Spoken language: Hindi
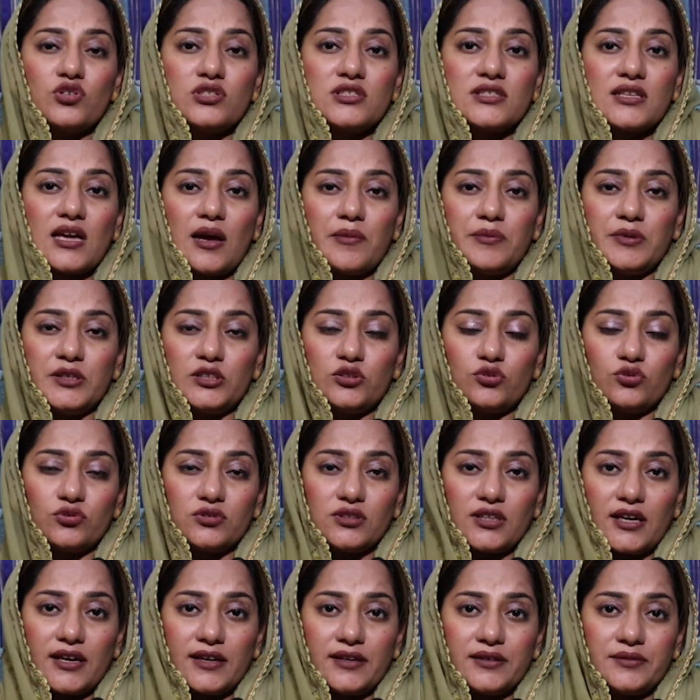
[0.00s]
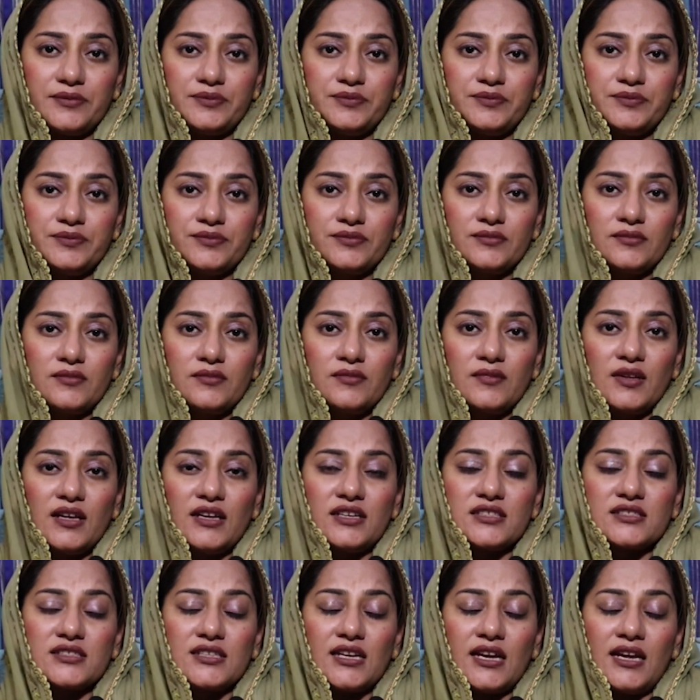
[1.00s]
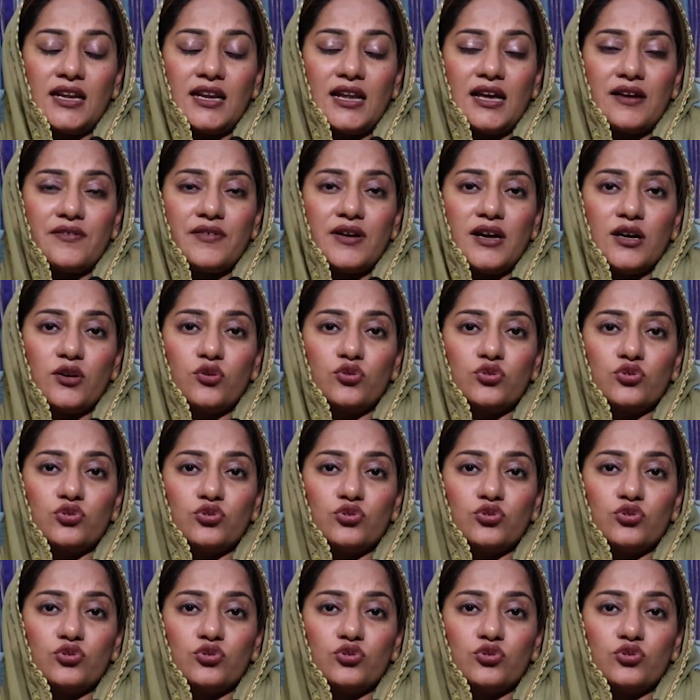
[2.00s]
वो साबित होता है इसके अलावा